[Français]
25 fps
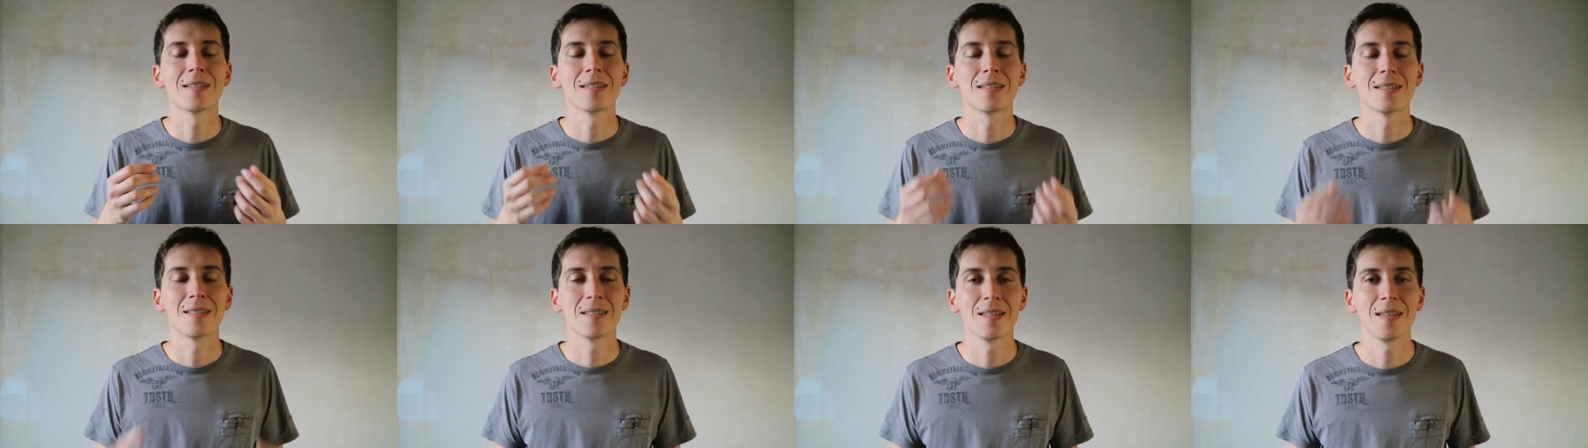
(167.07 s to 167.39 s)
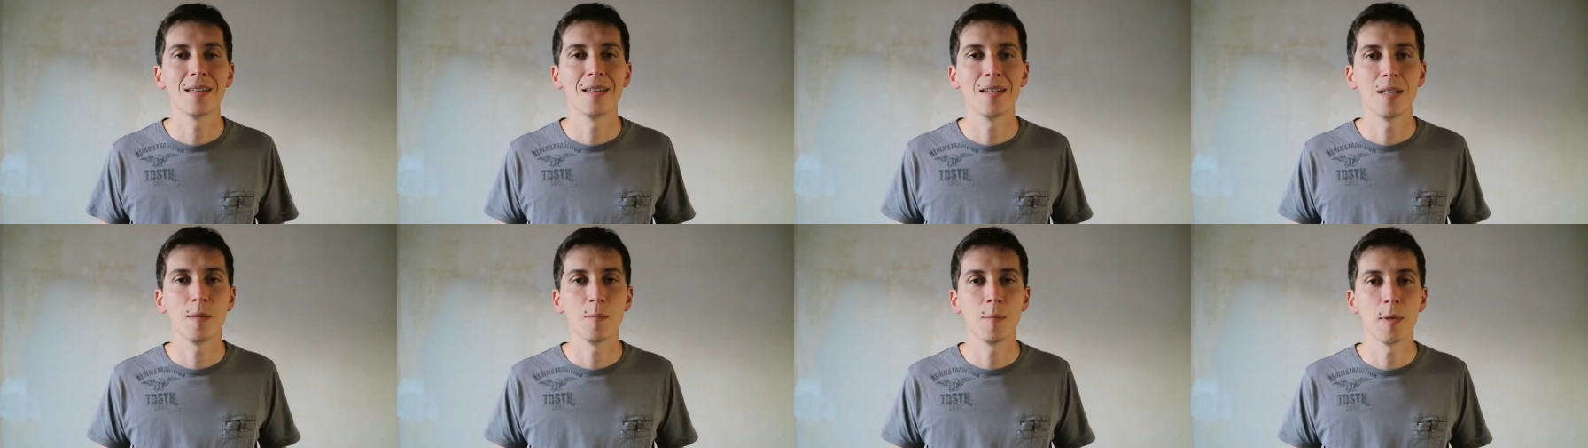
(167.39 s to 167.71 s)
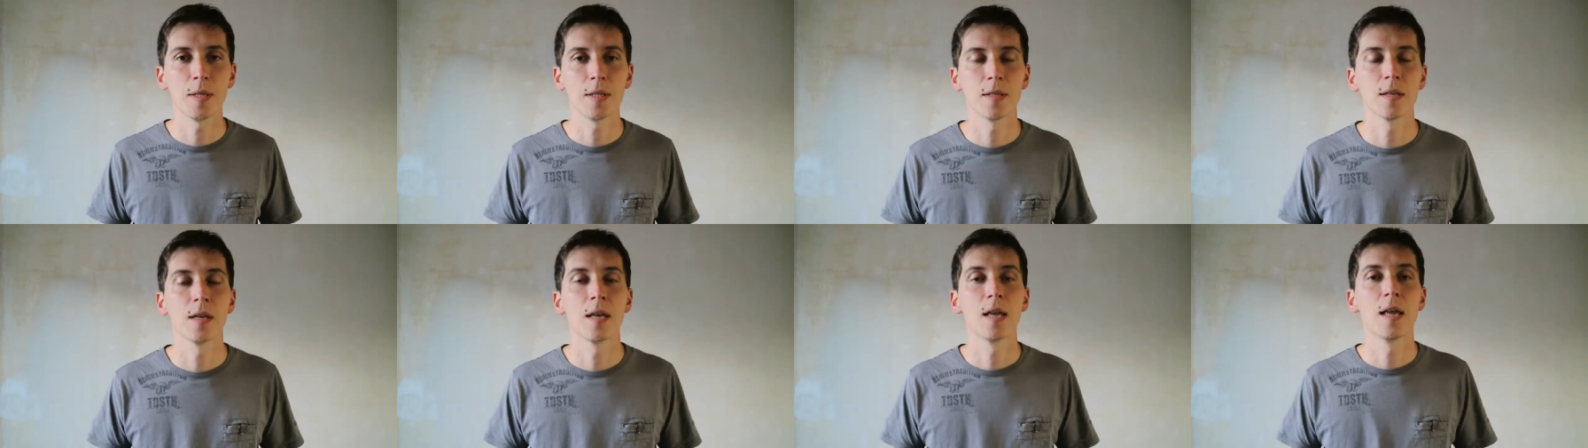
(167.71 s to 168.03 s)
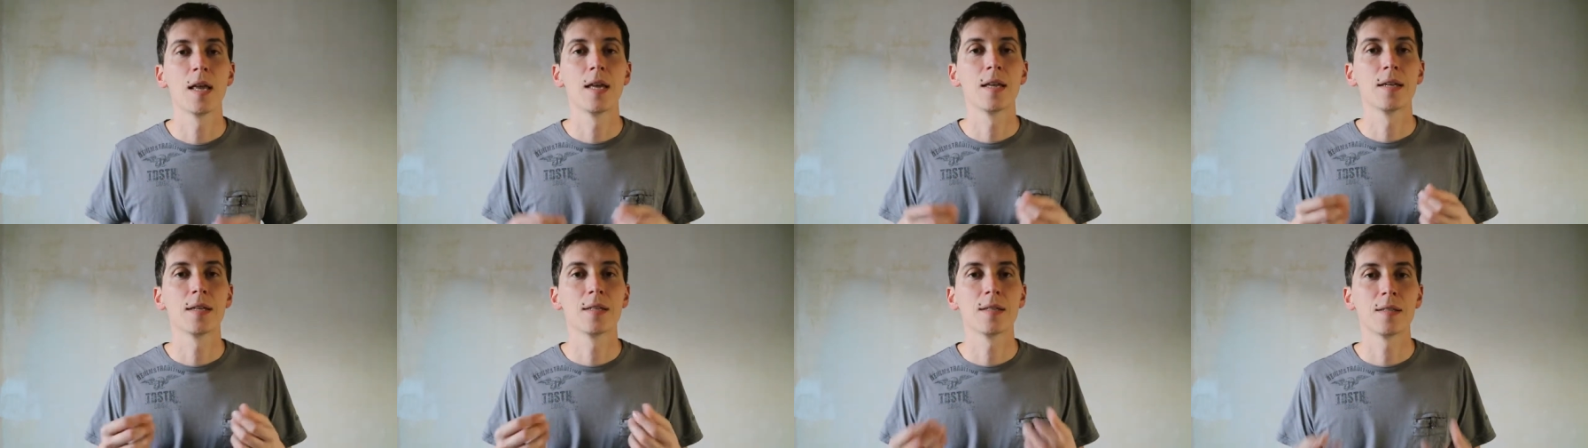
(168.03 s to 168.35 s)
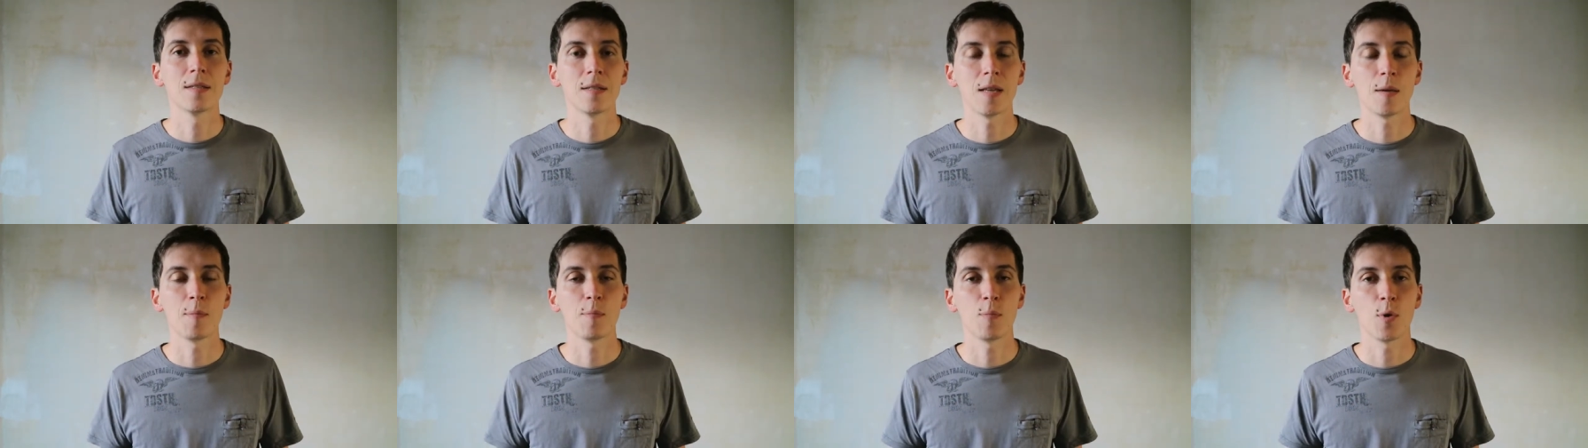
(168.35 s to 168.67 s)
ces limites,
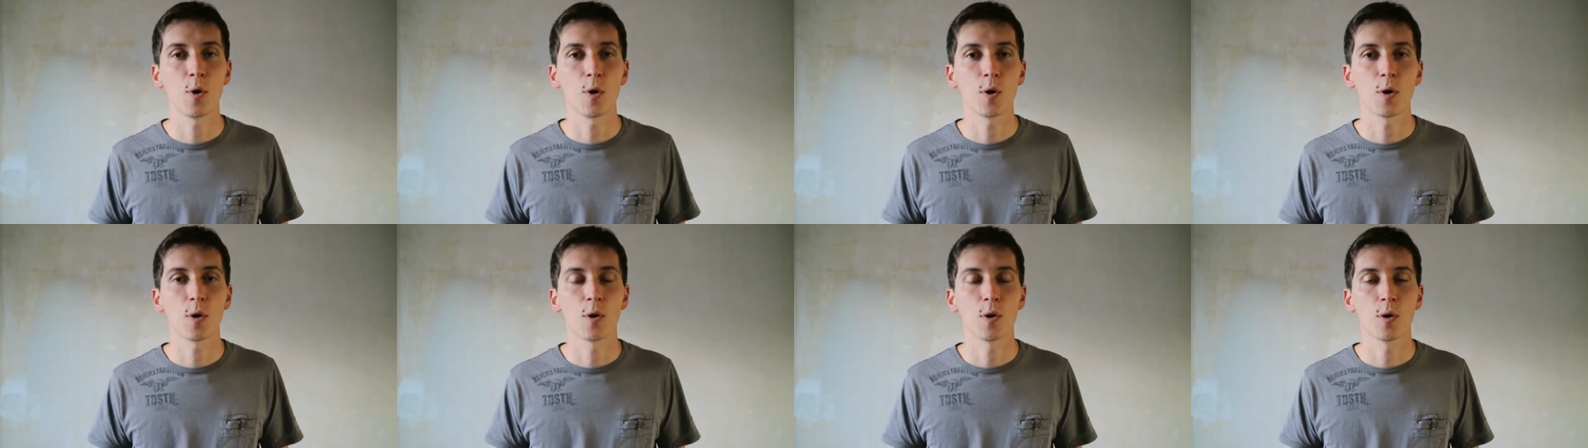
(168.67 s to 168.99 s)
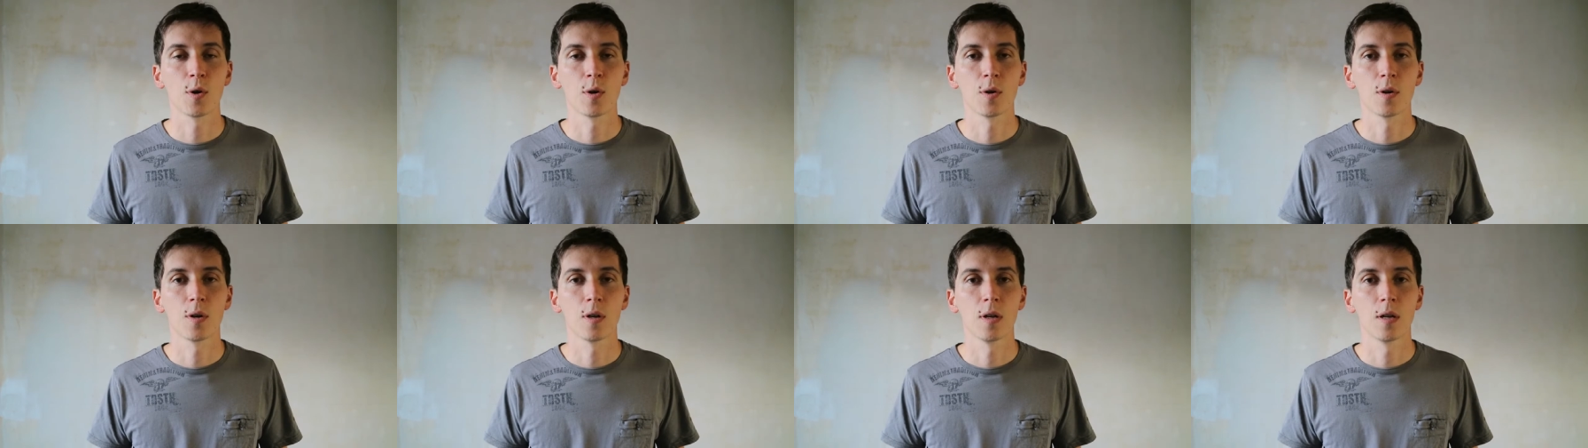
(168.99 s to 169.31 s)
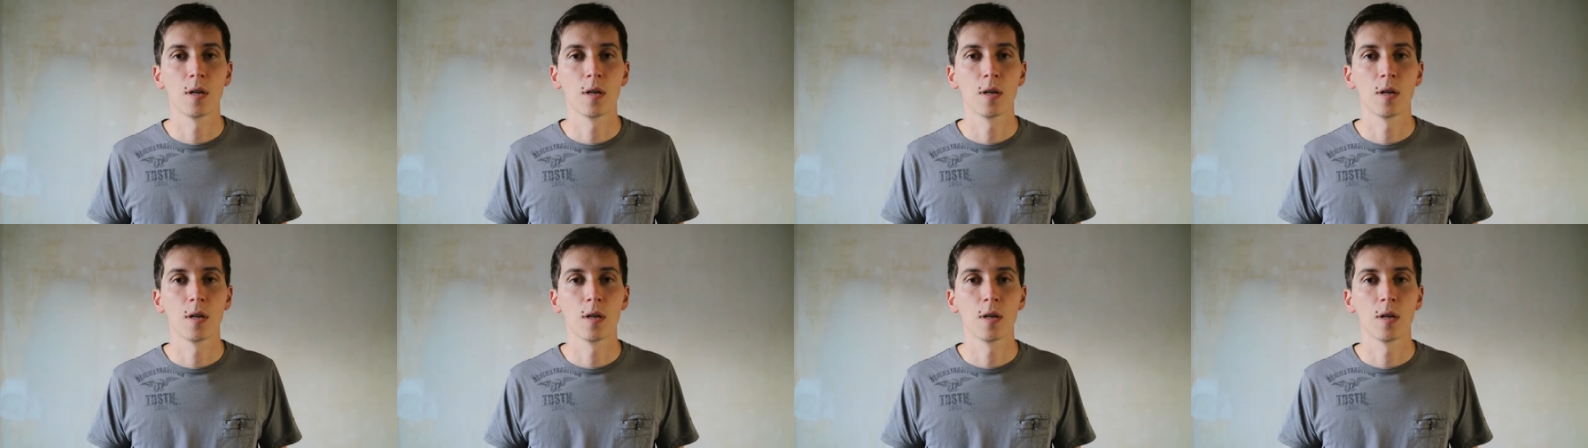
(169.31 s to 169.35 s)
ces peurs.